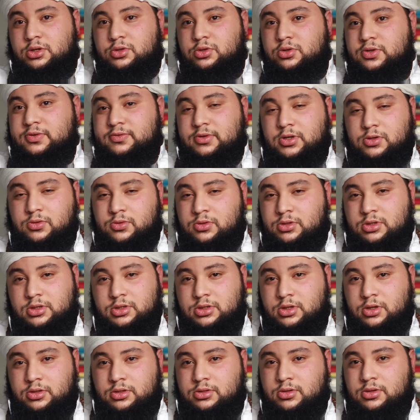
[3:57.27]
devant eux
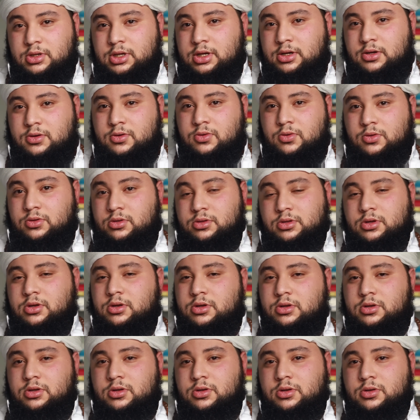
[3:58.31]
sans tenir compte
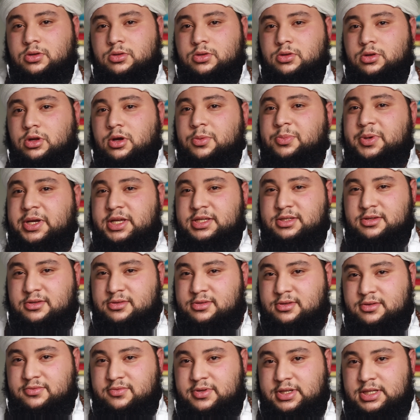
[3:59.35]
euh, de leur
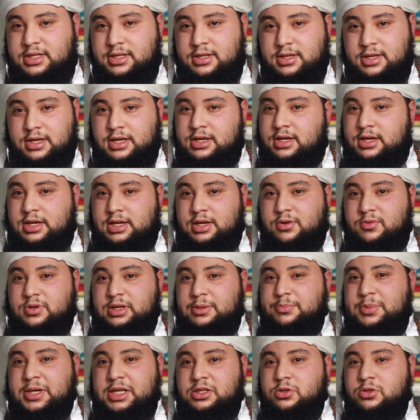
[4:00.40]
présence en fait. On
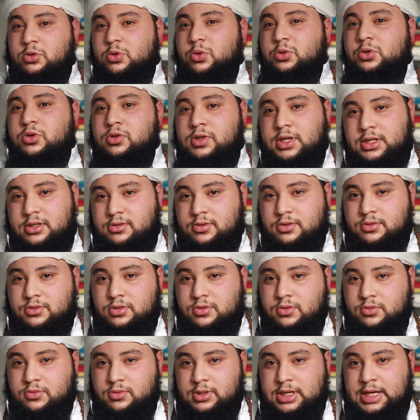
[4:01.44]
n'y prête aucune
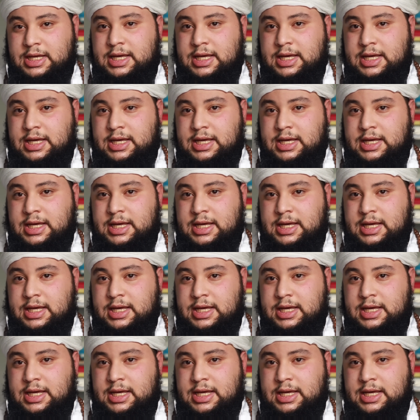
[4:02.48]
attention.